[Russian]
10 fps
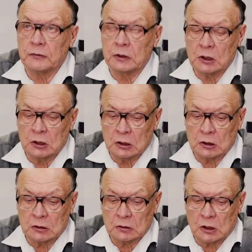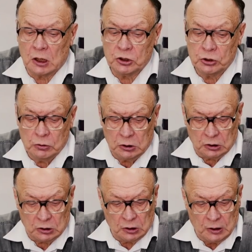в
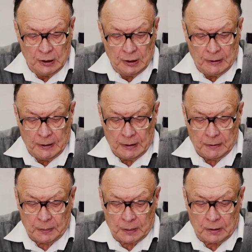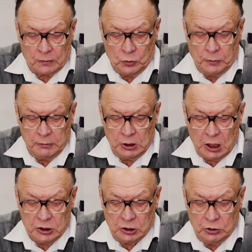отчетах
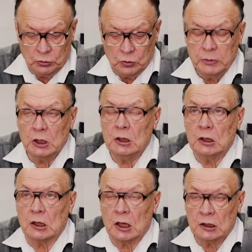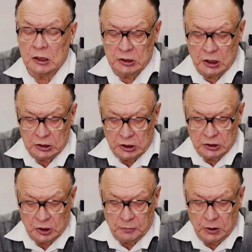упоминаются документы,
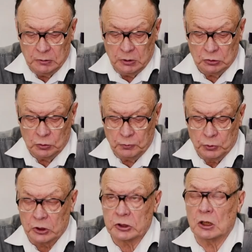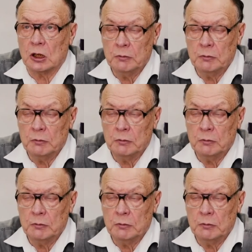относящиеся к предмету поиска.